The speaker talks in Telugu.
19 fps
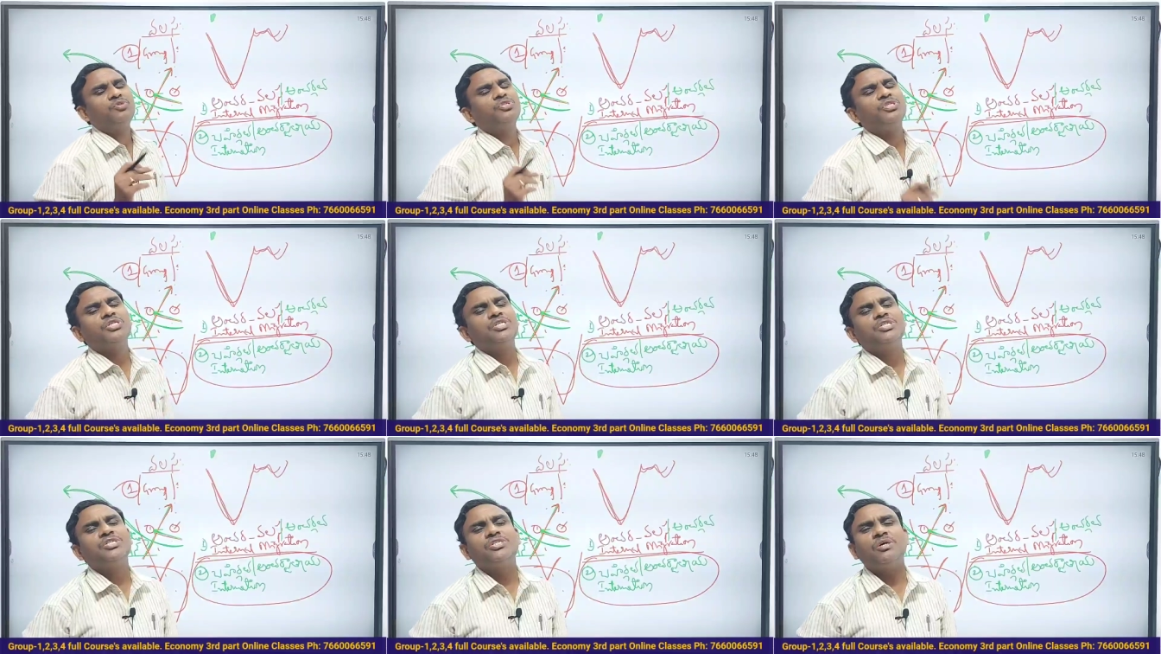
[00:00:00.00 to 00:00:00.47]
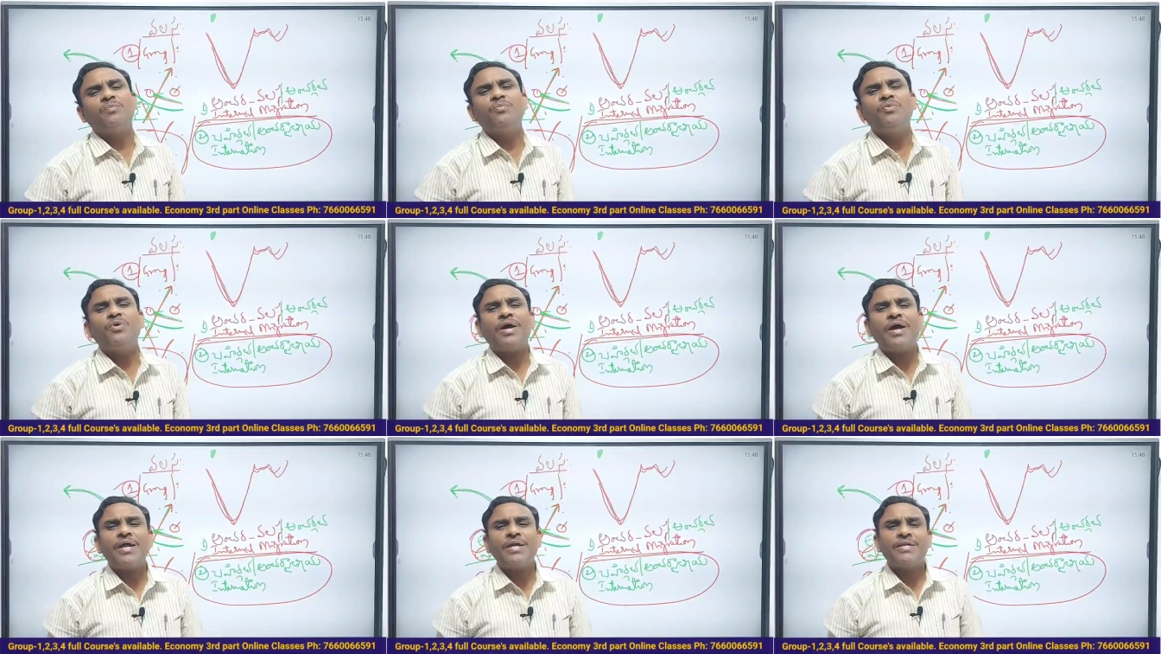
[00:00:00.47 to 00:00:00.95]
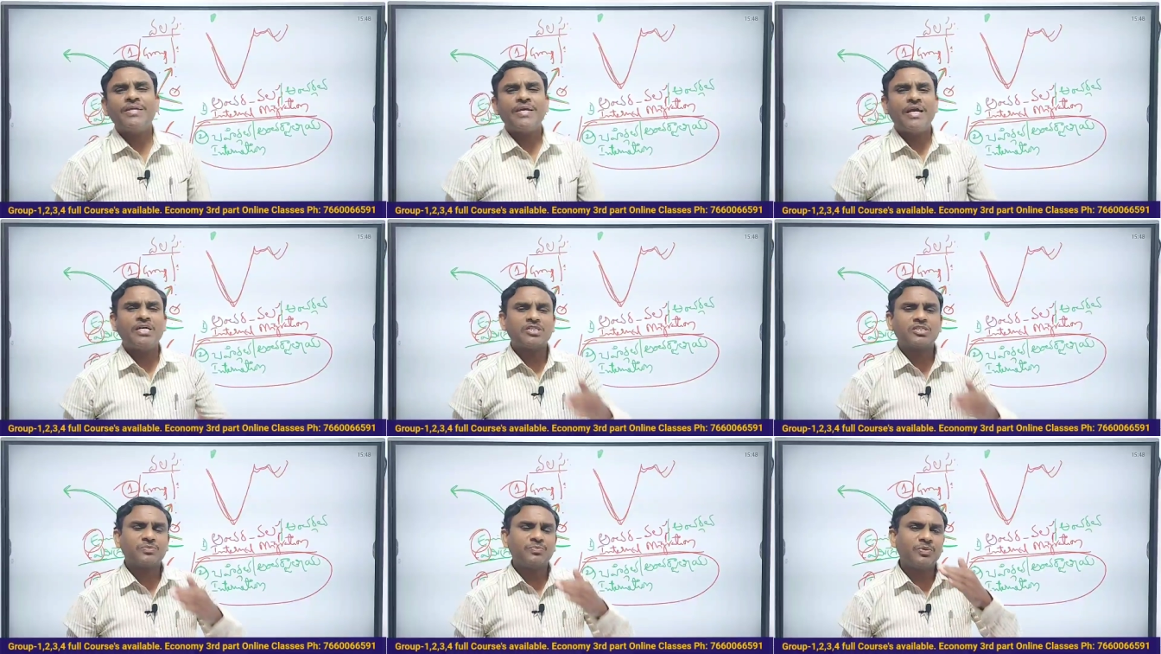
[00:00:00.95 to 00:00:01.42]
నుంచి జమ్మూ అండ్
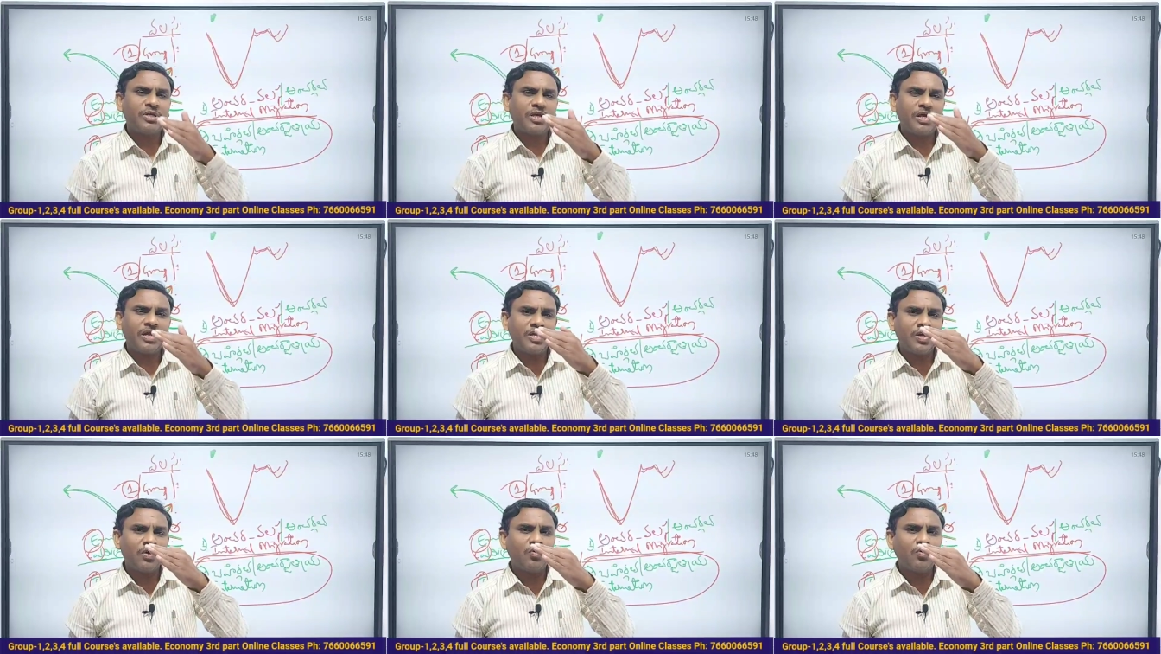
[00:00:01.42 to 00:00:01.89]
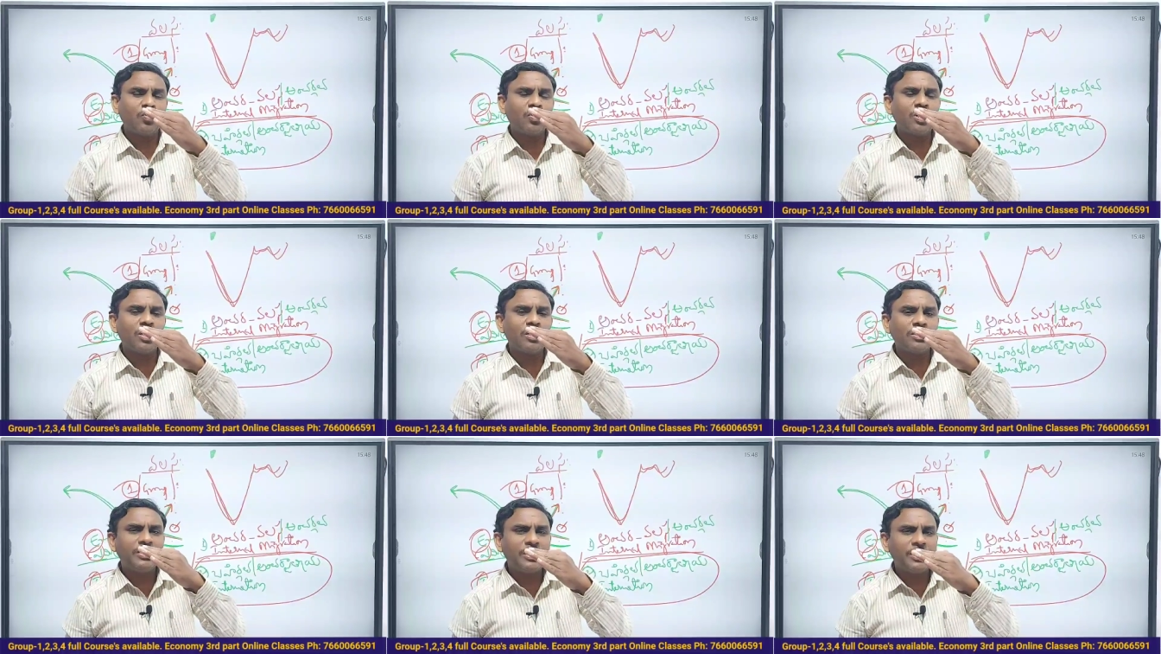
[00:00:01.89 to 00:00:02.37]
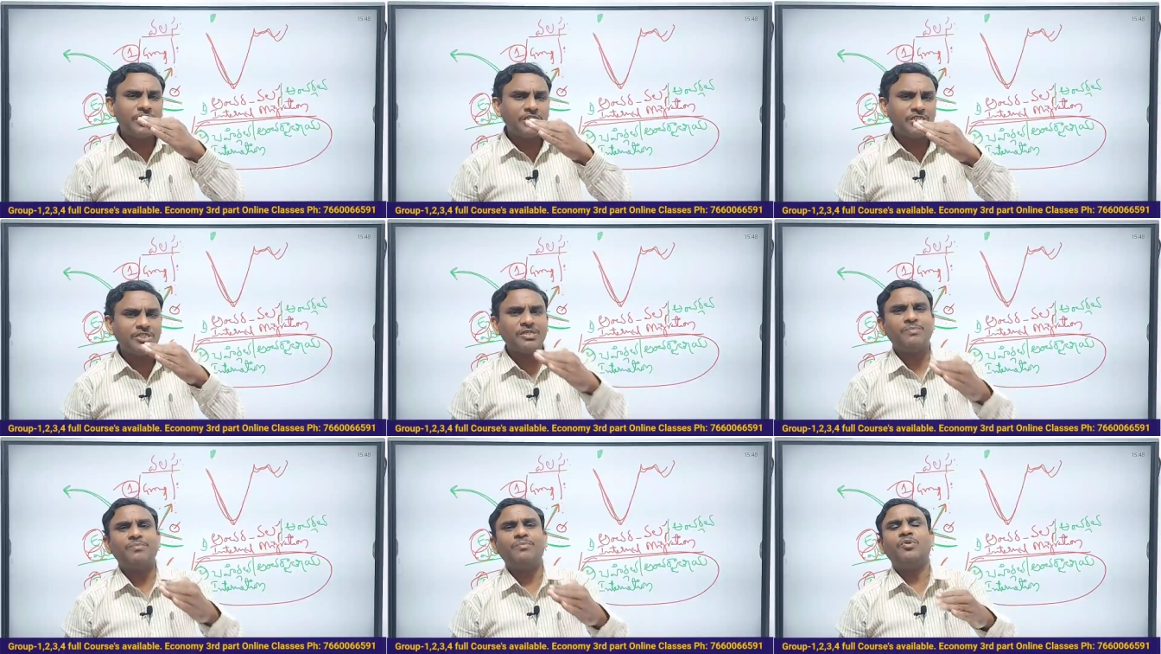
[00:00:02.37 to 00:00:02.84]
కాశ్మీర్ అంటే ఒక
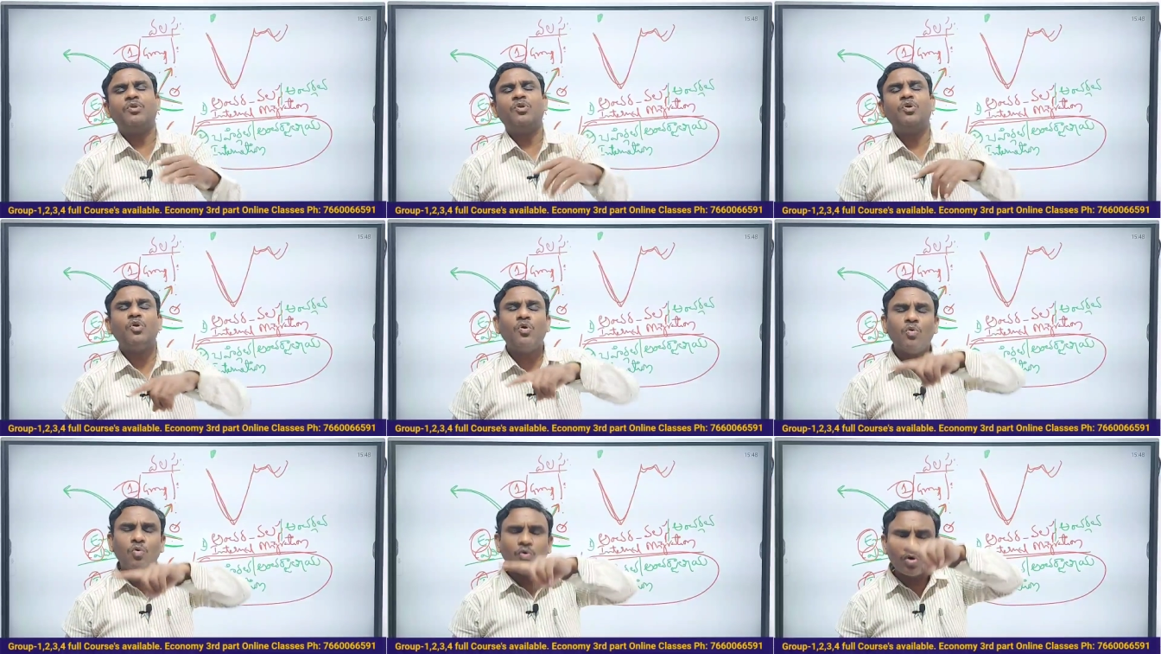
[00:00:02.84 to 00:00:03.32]
దేశంలో